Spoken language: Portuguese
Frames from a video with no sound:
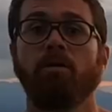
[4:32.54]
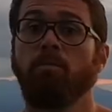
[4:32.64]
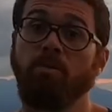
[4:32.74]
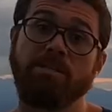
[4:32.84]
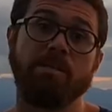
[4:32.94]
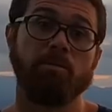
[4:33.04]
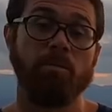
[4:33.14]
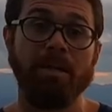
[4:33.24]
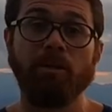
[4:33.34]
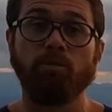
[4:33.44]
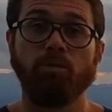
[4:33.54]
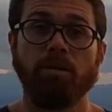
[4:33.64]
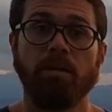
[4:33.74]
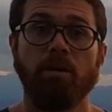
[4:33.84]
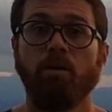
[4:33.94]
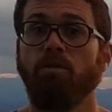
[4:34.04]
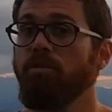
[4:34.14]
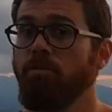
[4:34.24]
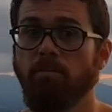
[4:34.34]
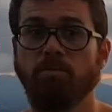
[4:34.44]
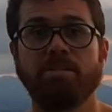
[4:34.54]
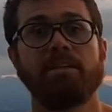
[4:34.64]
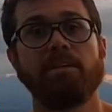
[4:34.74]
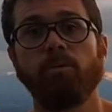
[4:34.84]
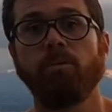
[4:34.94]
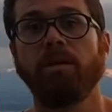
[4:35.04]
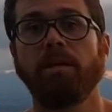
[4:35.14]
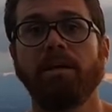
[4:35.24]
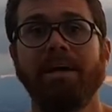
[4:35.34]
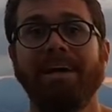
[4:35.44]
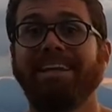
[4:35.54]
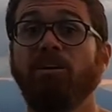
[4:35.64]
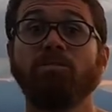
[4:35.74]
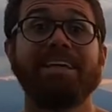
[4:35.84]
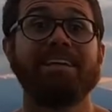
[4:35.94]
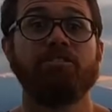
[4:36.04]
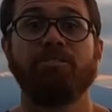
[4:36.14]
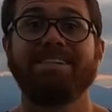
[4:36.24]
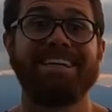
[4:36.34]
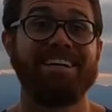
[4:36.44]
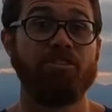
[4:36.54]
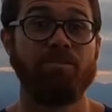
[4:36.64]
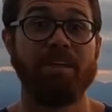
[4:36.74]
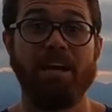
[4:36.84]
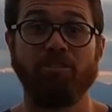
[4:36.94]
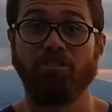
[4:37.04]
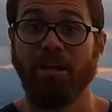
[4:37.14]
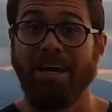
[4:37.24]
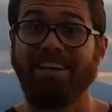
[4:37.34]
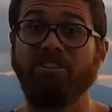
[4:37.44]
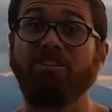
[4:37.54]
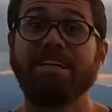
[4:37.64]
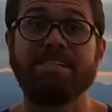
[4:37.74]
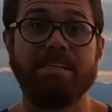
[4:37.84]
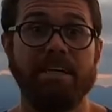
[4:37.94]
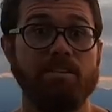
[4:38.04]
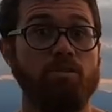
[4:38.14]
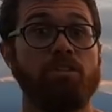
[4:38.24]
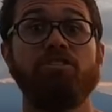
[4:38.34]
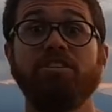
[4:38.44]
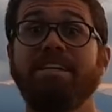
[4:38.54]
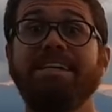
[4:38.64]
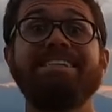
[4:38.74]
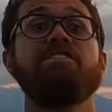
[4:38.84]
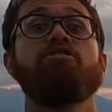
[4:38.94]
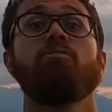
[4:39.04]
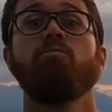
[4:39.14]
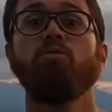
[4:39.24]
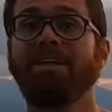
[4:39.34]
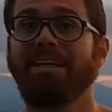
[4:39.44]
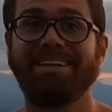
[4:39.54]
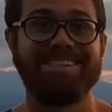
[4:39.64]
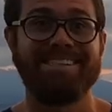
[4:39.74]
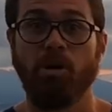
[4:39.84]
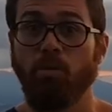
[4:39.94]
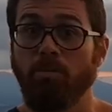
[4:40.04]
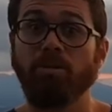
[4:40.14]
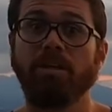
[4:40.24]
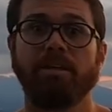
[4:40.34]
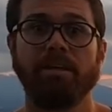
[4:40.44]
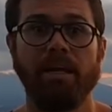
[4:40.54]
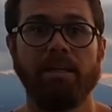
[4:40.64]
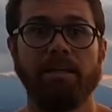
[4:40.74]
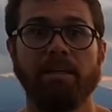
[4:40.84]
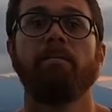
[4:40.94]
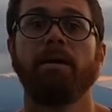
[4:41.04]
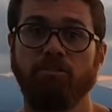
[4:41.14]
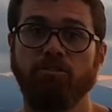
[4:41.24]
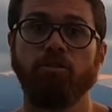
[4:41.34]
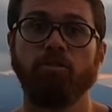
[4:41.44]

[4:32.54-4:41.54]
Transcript: como por exemplo uma leitura, ouvir uma música tranquila, não tente fazer atividades estressantes ou que te exijam muita atenção e muita adrenalina antes de